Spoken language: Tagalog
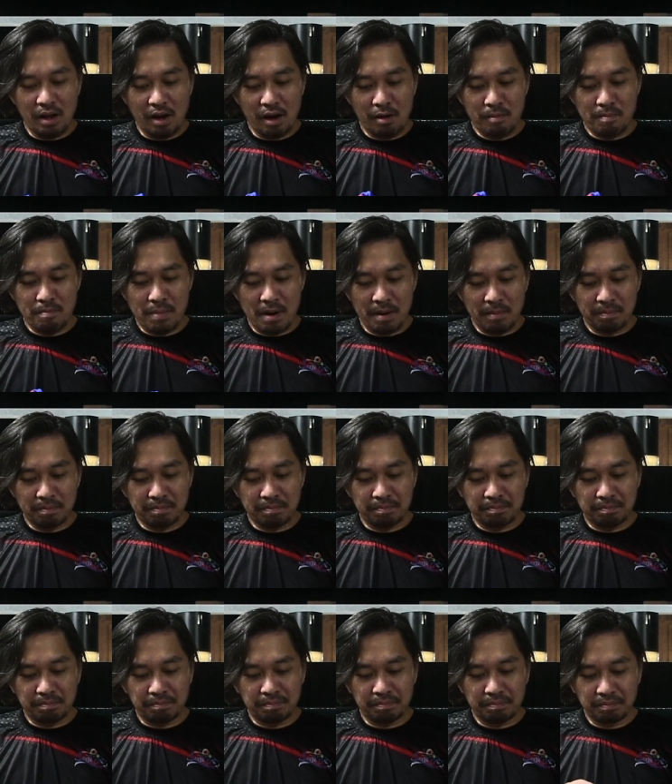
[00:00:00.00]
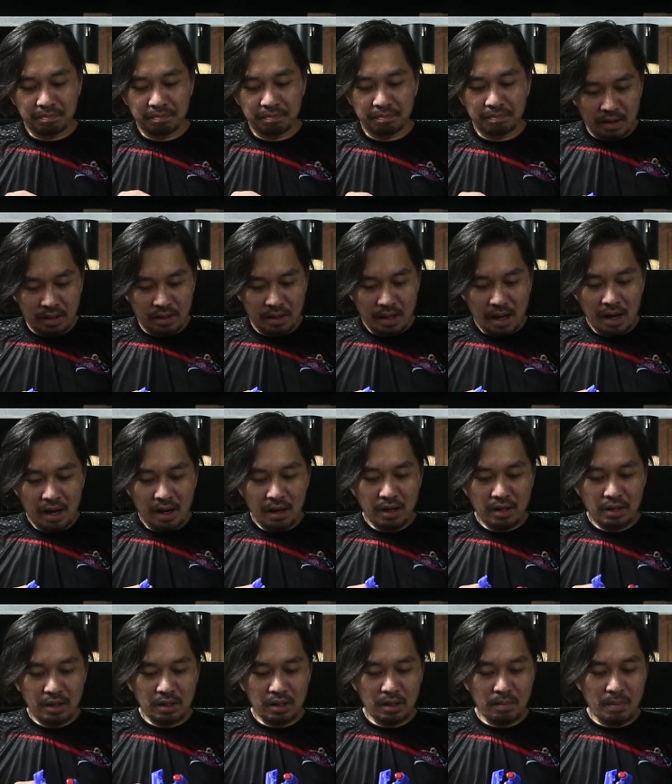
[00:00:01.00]
na air pump Alam
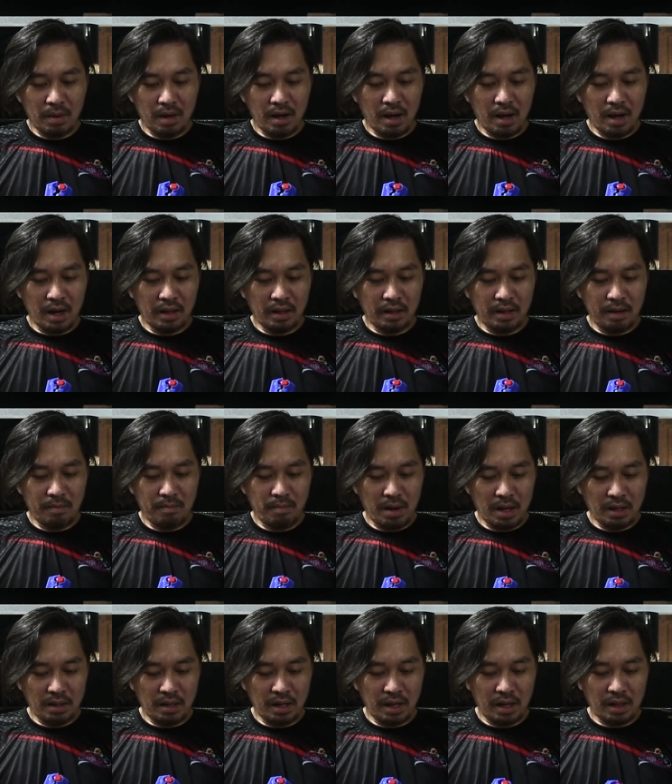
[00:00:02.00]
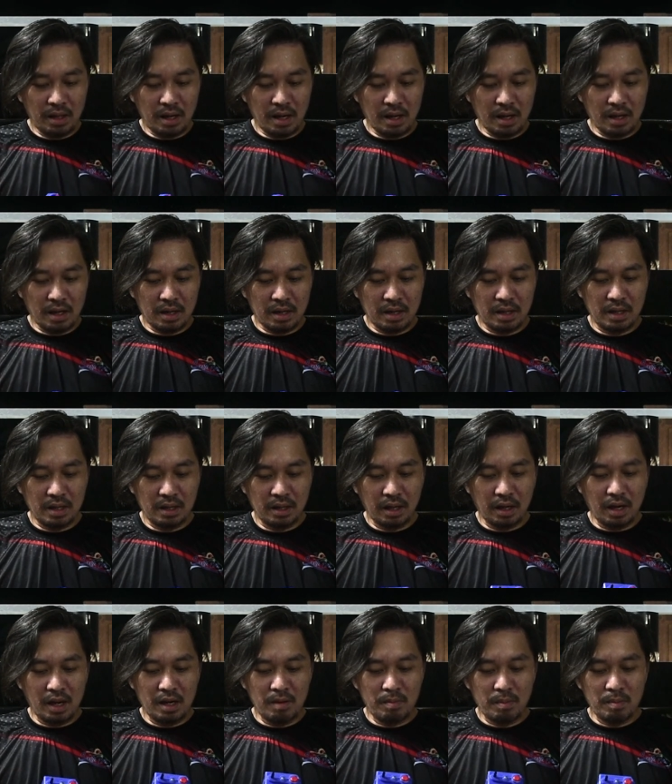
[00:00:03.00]
siya sa mga 100 plus yata
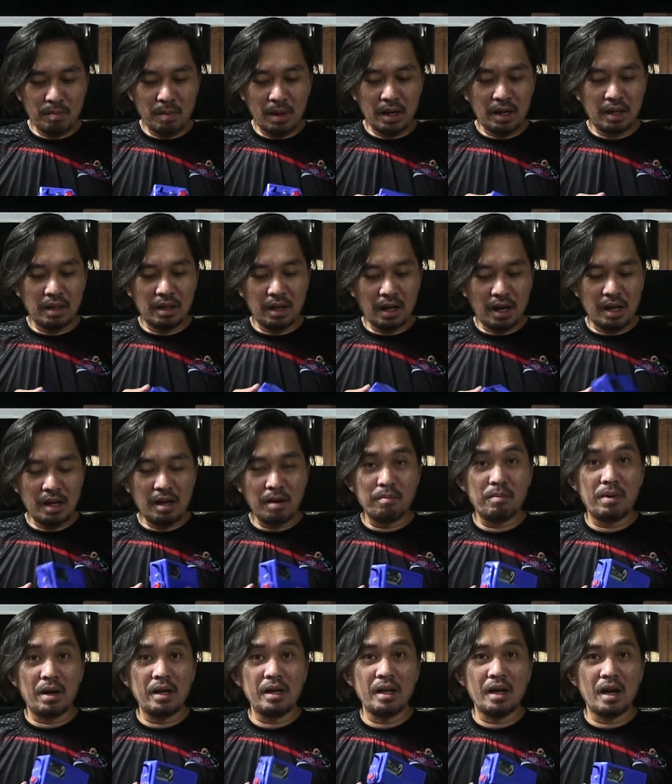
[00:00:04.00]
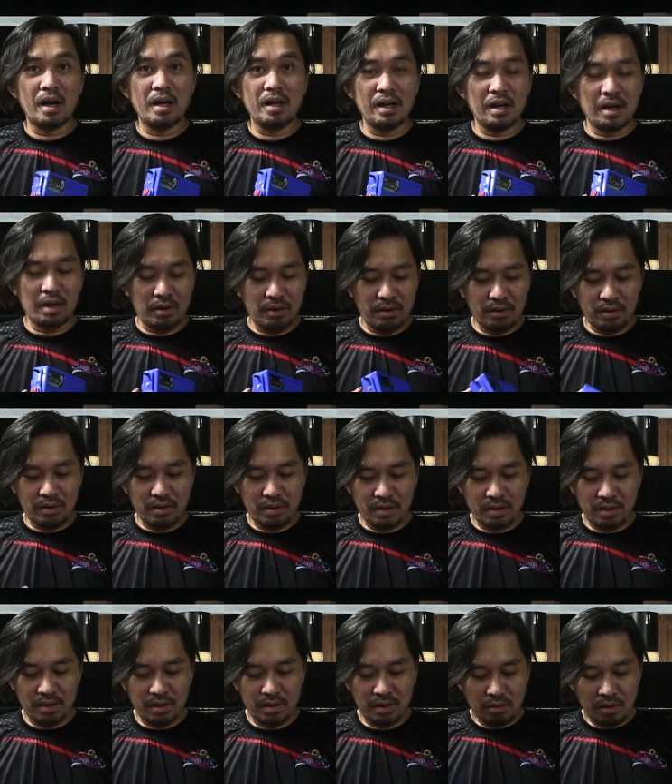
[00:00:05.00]
pagka naman daga nag-brand nga ni karon
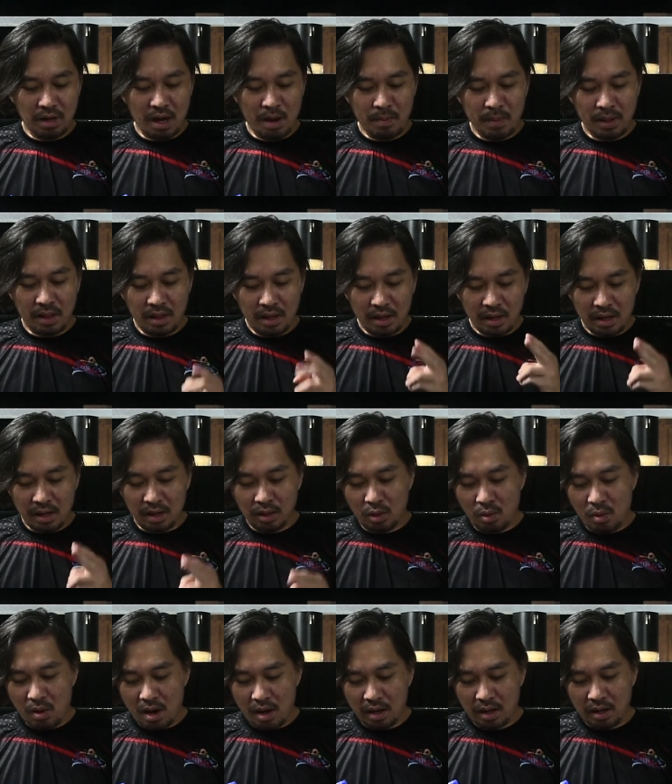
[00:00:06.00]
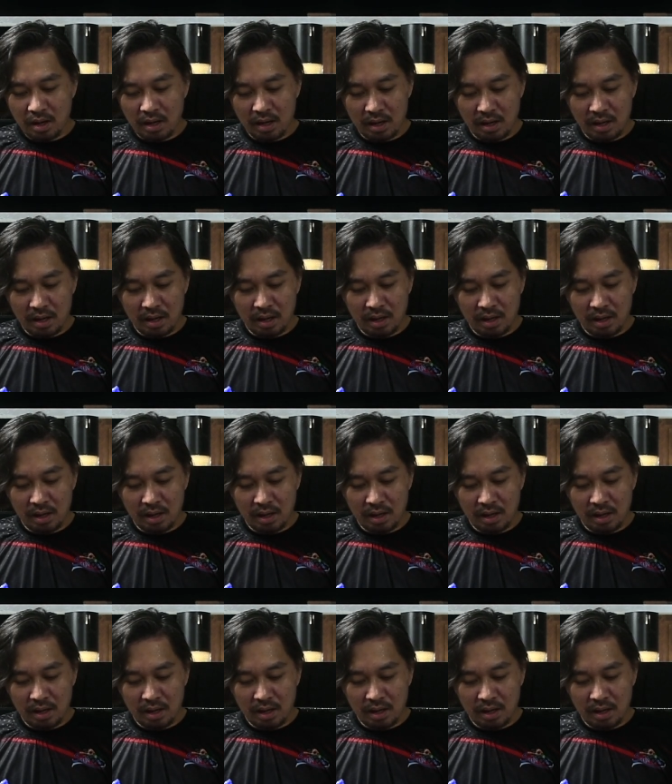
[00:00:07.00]
kung gamit na kag duha ka